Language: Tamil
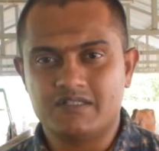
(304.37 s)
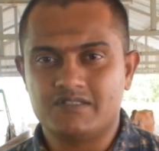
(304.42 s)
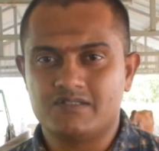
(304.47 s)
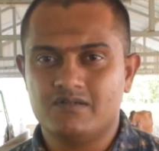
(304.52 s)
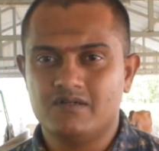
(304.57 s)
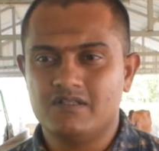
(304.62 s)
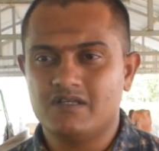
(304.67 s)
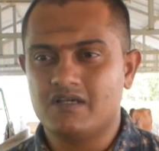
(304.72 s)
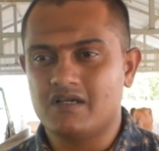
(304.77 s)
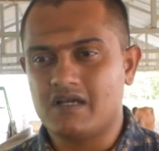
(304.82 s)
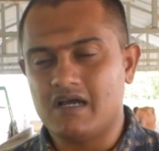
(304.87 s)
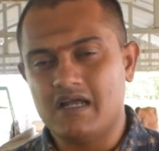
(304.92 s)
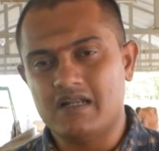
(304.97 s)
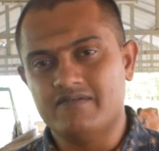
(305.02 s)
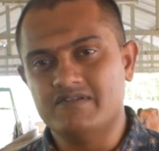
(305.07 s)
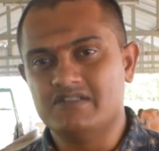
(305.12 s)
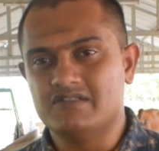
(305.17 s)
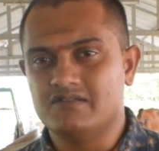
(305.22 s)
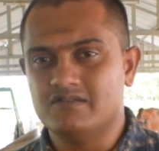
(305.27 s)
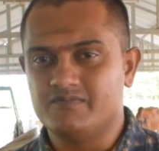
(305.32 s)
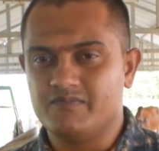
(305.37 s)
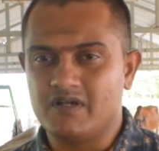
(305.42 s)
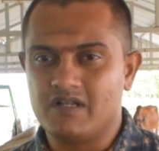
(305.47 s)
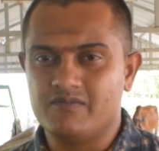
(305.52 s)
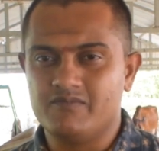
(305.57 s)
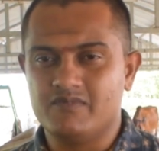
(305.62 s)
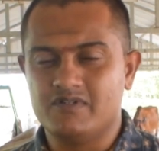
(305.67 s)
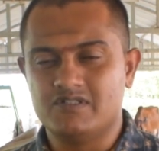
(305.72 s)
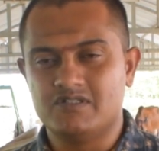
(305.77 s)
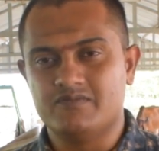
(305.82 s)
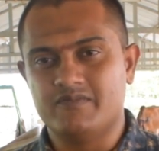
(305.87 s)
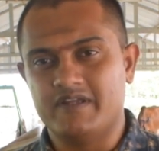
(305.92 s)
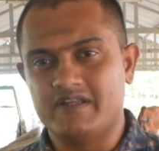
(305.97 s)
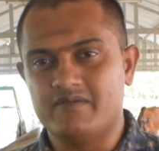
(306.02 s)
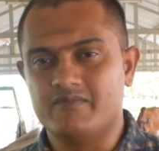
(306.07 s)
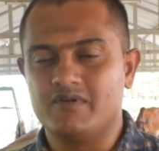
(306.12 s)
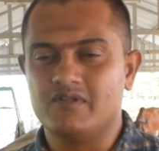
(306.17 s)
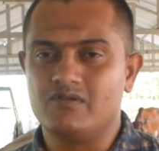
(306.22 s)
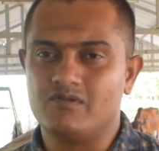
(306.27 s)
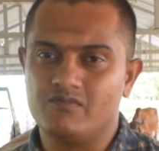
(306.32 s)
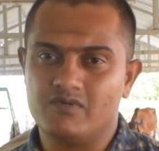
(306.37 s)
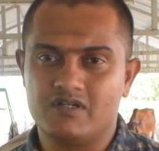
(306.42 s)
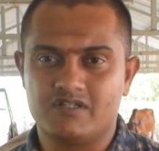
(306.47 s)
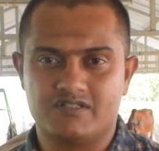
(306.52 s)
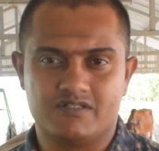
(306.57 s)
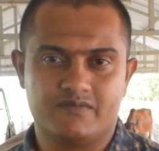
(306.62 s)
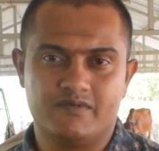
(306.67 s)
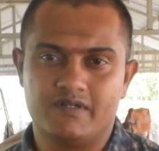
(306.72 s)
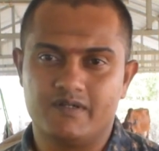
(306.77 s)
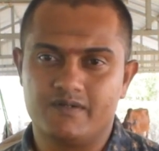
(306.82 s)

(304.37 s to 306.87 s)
கஷ்டம் அதுக்கு காலை வச்சு பராமரித்து மெயின்டைன் பண்ணுறது ரொம்ப கஷ்டமாக